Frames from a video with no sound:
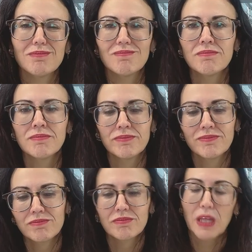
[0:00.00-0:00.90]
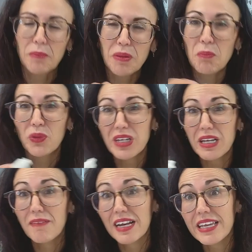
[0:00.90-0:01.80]
Mm, también podría
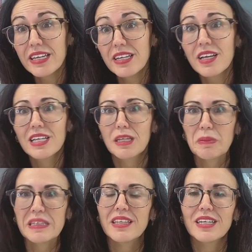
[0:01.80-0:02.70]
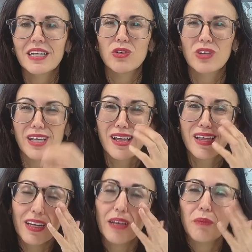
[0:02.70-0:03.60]
valer, depende del calor que
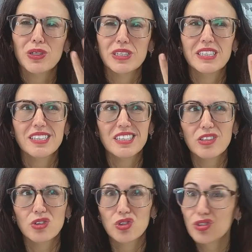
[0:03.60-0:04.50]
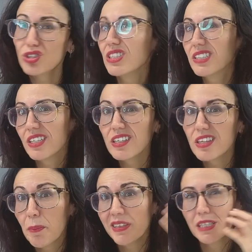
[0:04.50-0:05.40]
haga, porque sí que es cierto, yo no sé si a ti te
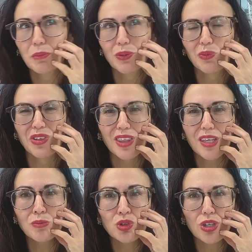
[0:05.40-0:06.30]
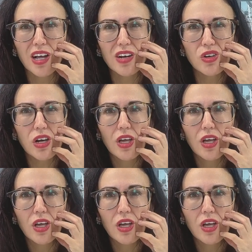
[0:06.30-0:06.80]
pasa, pero cuando hace mucho calor,